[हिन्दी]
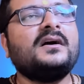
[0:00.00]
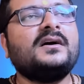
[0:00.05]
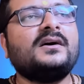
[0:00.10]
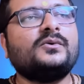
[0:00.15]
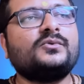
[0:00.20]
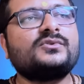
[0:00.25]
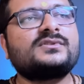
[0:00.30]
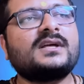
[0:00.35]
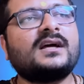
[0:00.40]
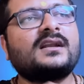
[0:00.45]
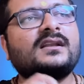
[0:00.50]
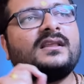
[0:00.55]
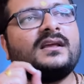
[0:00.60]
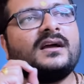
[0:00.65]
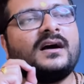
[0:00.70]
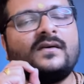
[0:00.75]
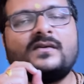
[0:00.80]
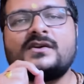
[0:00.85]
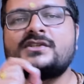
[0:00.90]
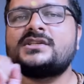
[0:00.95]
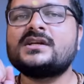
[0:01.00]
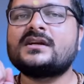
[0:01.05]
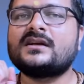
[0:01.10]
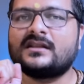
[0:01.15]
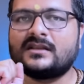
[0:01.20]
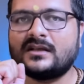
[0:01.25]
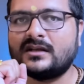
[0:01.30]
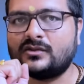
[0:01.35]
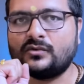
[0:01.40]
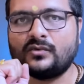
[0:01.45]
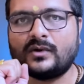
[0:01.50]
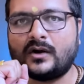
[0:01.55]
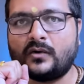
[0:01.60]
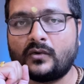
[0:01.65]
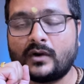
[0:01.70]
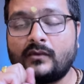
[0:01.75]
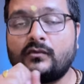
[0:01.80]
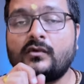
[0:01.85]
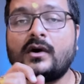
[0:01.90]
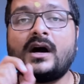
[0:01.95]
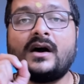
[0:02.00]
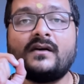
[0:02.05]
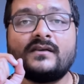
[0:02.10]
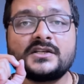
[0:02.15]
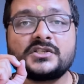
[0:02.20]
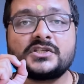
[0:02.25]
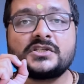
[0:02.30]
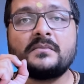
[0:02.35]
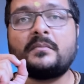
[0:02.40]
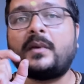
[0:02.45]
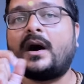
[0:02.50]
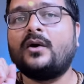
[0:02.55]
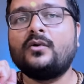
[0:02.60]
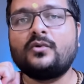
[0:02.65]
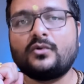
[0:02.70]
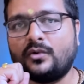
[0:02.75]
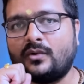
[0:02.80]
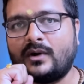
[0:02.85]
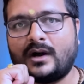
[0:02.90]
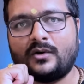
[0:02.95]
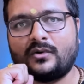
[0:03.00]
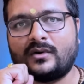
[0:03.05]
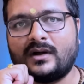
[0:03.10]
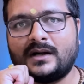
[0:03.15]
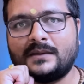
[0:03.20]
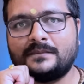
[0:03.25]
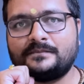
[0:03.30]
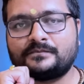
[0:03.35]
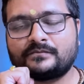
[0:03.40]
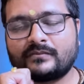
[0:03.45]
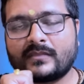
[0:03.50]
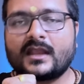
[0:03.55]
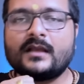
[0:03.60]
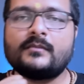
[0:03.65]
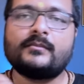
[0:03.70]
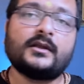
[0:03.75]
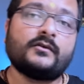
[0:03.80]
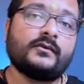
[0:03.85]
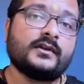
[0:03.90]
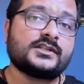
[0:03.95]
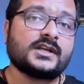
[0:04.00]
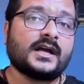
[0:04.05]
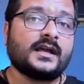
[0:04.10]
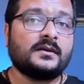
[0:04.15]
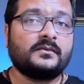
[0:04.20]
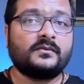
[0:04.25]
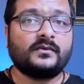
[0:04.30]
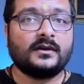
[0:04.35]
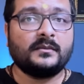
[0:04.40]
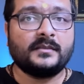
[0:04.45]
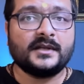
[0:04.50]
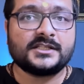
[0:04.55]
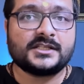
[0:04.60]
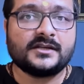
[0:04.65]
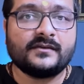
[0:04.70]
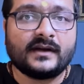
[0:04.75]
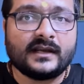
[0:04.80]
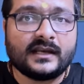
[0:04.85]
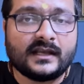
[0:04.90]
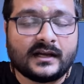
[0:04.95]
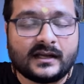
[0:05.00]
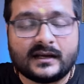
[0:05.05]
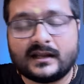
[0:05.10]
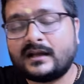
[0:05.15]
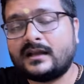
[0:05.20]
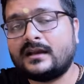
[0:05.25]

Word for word: उसका हृदय अवश्य गदगद हुआ होगा वो अवश्य भावुक हुआ होगा फिर वे चाहे फल बेचने वाले हरे कला